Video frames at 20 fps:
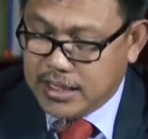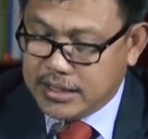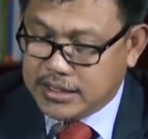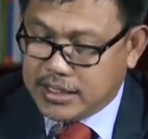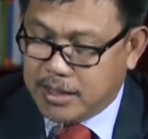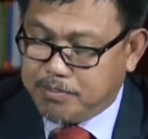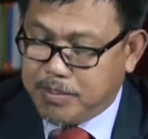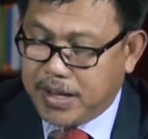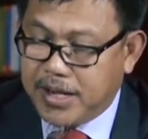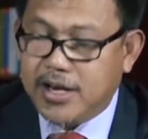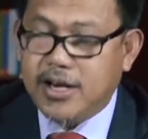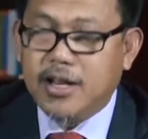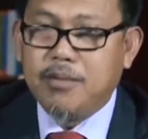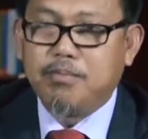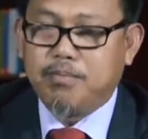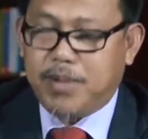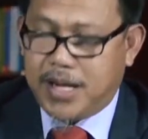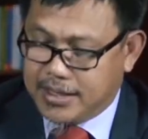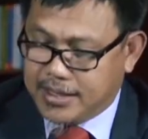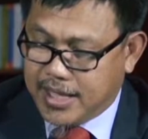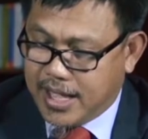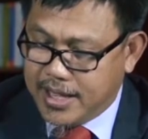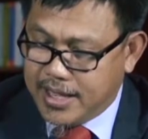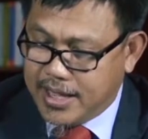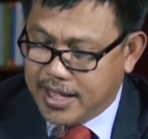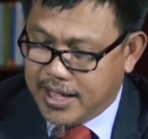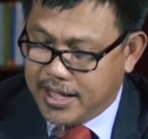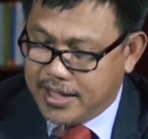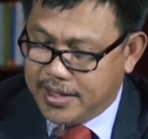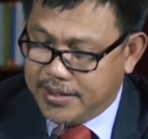sa
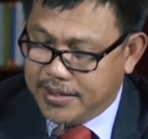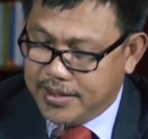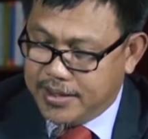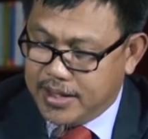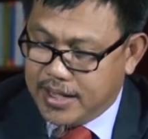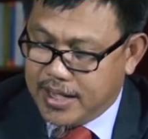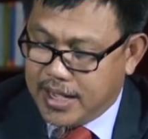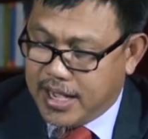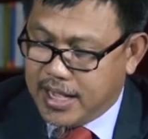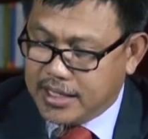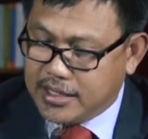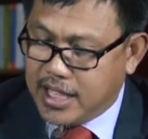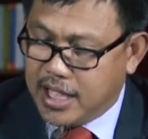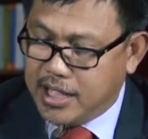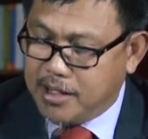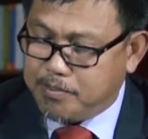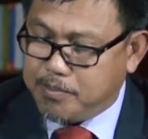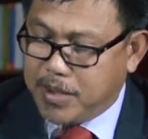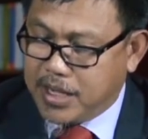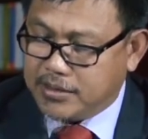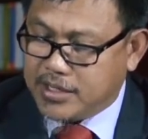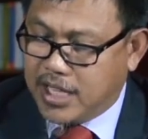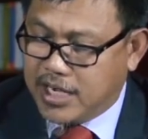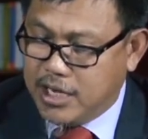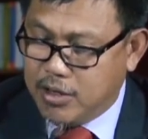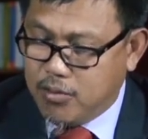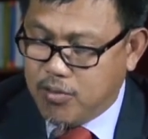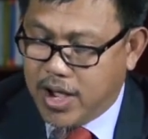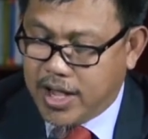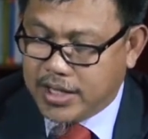pananampalataya at ang
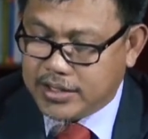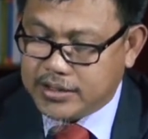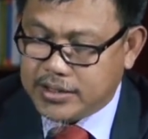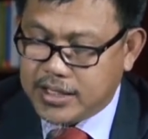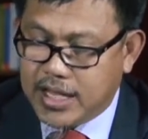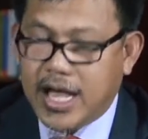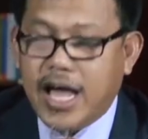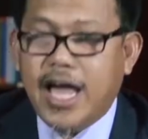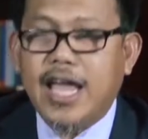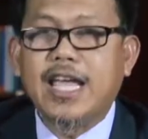pagtaliwas